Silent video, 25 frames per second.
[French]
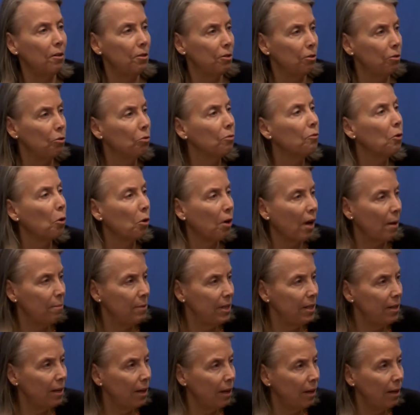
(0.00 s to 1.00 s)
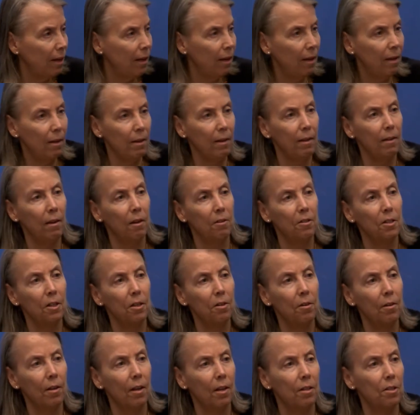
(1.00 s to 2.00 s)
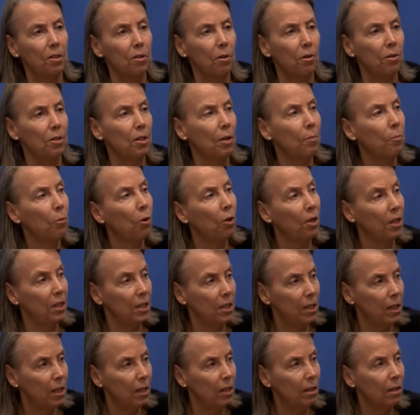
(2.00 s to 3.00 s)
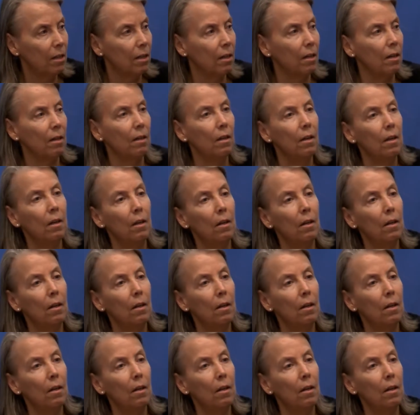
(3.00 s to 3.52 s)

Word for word: de nouveaux cabinets et l'articulation des politiques, euh,